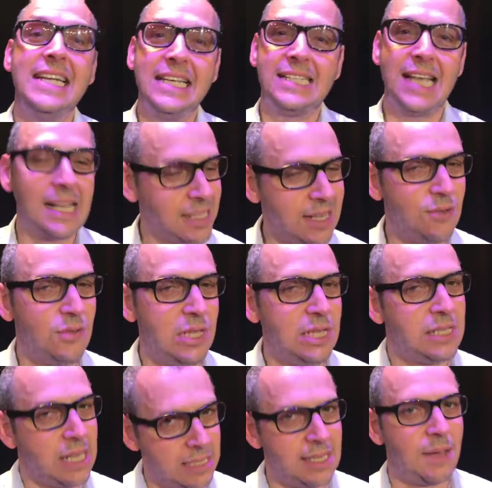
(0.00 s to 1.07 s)
C'est assez
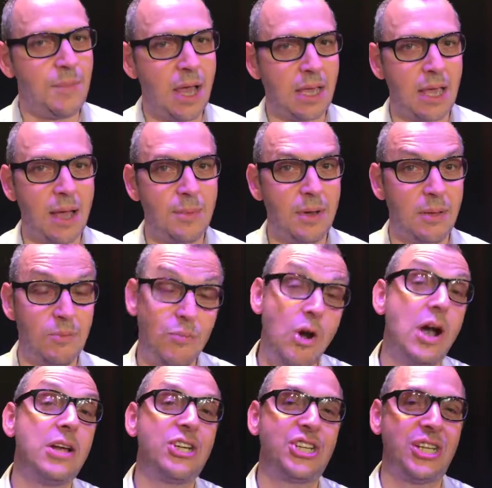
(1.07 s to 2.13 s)
unique, c'est assez remarquable.
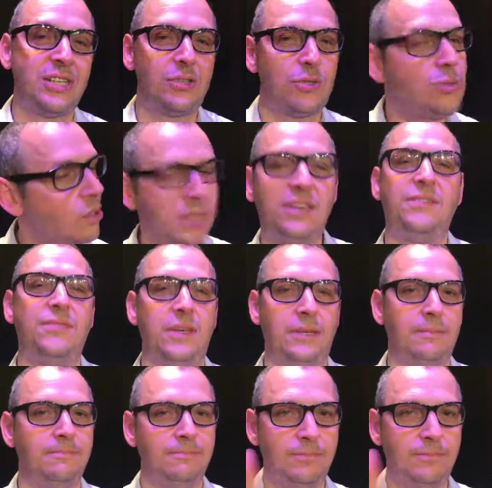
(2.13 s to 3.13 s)
Moi, j'ai surkiffé.